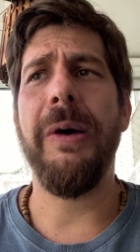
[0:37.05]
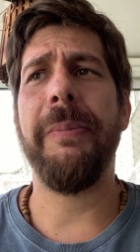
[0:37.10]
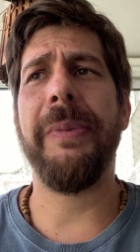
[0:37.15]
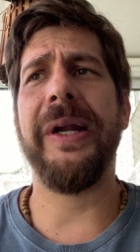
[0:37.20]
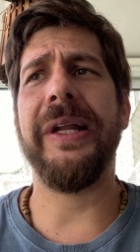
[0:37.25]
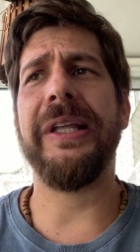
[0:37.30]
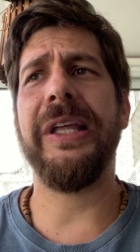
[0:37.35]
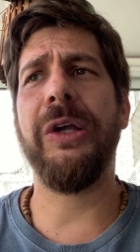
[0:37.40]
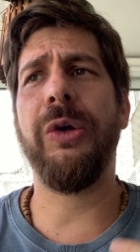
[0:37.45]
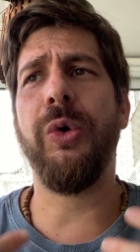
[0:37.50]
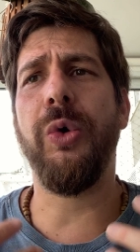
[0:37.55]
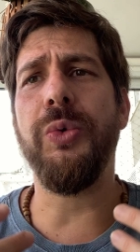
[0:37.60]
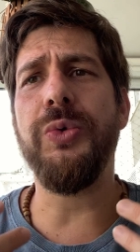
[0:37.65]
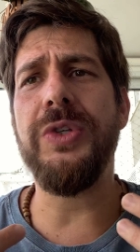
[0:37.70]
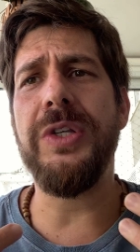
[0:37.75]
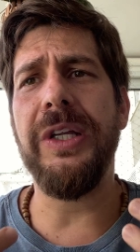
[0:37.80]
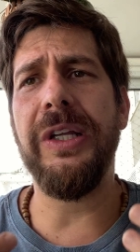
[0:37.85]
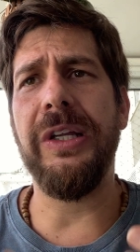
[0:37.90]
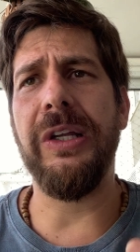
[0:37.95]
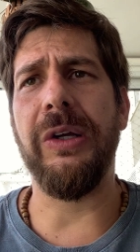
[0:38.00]
para que
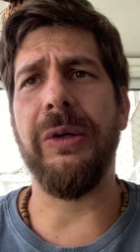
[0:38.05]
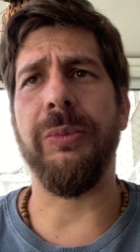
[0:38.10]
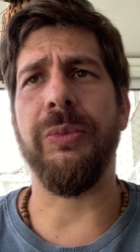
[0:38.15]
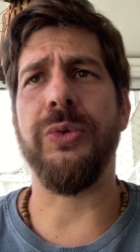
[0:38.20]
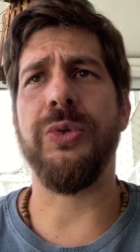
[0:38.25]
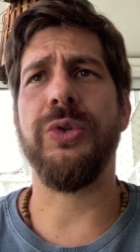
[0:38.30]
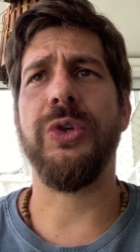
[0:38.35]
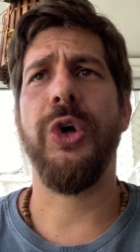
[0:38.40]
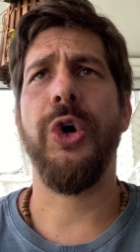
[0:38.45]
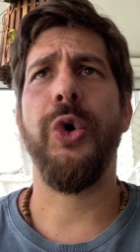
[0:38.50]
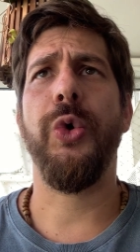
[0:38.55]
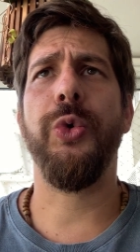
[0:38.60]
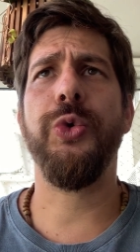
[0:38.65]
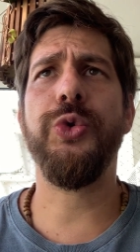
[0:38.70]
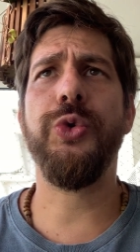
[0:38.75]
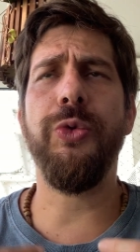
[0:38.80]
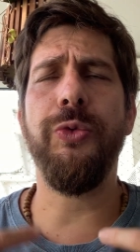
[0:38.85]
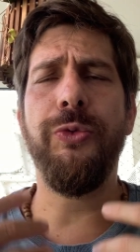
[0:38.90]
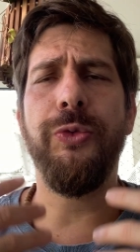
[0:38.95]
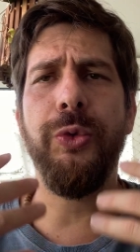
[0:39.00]
consigamos
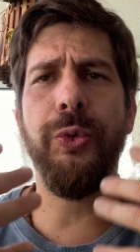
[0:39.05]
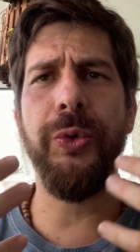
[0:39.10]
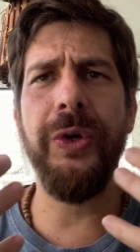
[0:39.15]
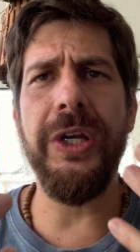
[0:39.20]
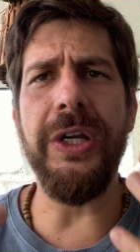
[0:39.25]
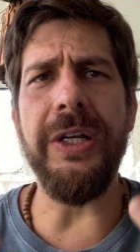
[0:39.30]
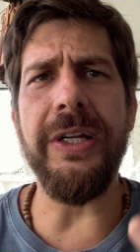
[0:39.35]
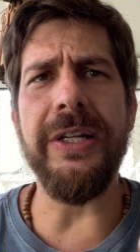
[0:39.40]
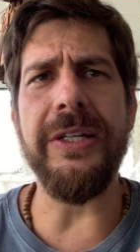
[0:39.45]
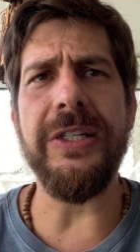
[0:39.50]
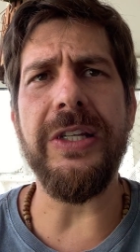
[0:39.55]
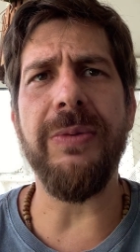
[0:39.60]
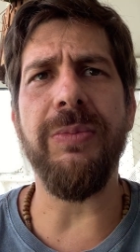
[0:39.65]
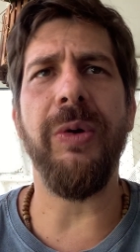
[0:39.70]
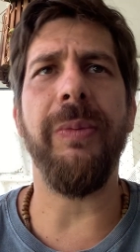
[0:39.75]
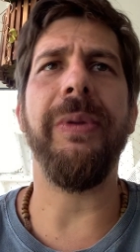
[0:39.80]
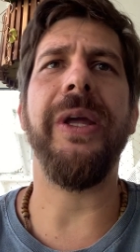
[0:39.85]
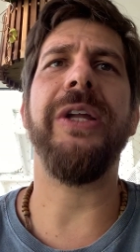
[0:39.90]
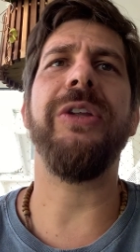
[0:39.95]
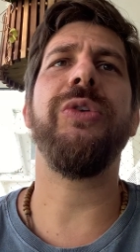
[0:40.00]
usufruir desse
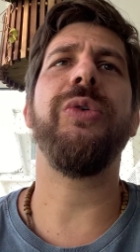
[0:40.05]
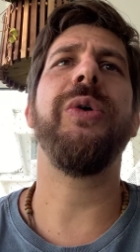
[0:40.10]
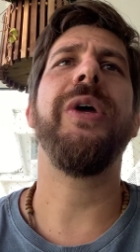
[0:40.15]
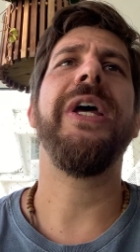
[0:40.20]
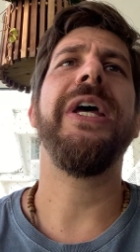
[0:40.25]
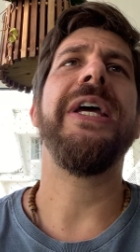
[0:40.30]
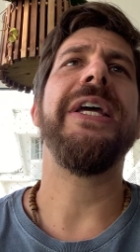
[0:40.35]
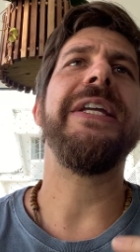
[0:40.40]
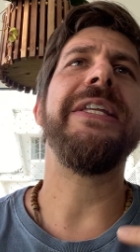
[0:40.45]
momento